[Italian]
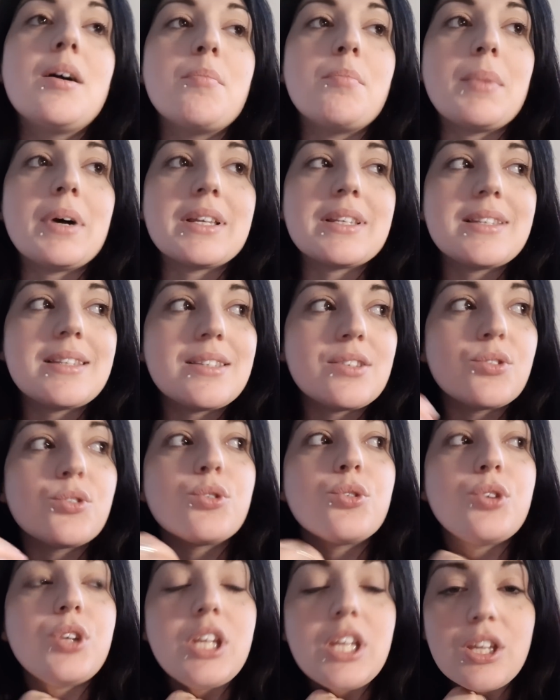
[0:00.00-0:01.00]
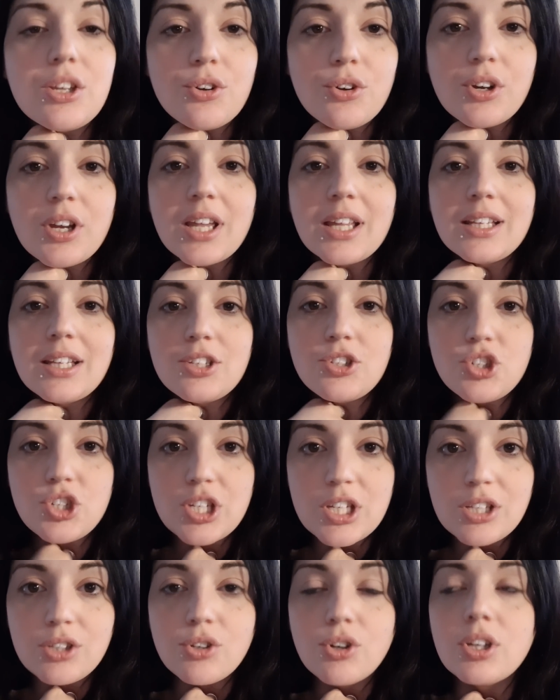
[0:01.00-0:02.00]
ma sono io che
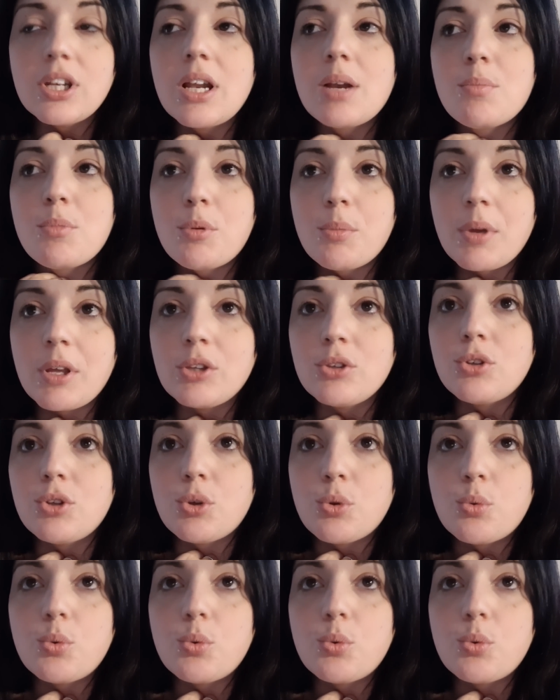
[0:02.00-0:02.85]
decido nel momento in